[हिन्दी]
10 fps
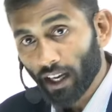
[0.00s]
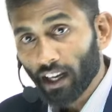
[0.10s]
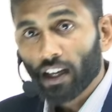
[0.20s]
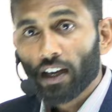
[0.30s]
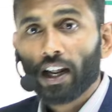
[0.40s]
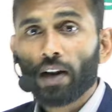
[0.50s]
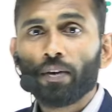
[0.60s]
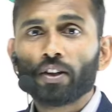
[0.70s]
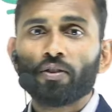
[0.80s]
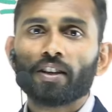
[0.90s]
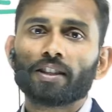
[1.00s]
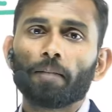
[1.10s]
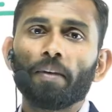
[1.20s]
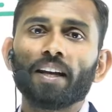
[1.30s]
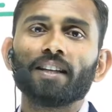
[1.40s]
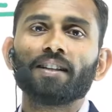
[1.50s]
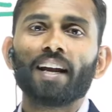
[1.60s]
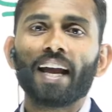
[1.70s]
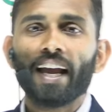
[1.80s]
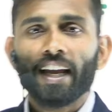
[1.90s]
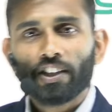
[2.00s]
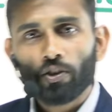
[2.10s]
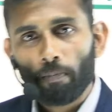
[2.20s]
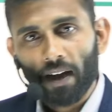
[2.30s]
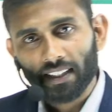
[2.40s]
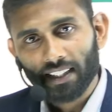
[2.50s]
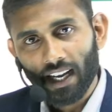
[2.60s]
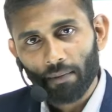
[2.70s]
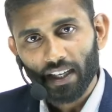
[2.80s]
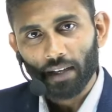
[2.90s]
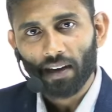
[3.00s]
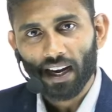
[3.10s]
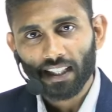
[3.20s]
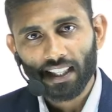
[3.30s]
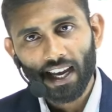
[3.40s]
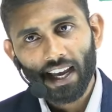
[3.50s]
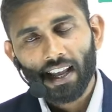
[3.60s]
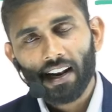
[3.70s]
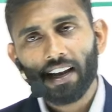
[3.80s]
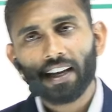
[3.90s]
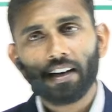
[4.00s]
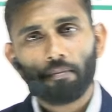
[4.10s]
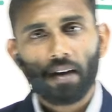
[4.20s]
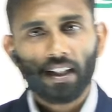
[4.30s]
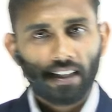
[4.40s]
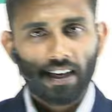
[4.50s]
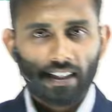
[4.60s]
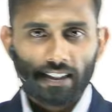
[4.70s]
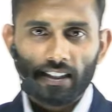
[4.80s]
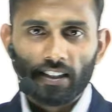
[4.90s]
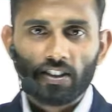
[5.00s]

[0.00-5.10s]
रेलवे तो एक सपने की तरह है जो पांच साल में एक बार आता है लेकिन हम बात करें एस एस